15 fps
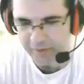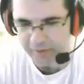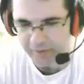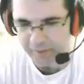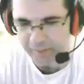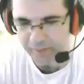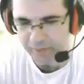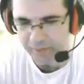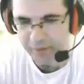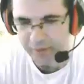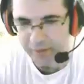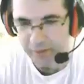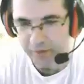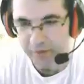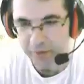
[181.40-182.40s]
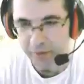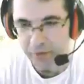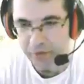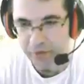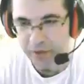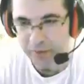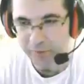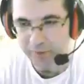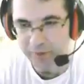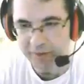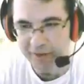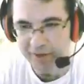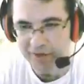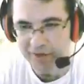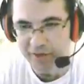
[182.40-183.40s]
var ya. Bu harbiden
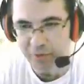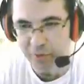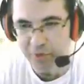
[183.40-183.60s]
eziyet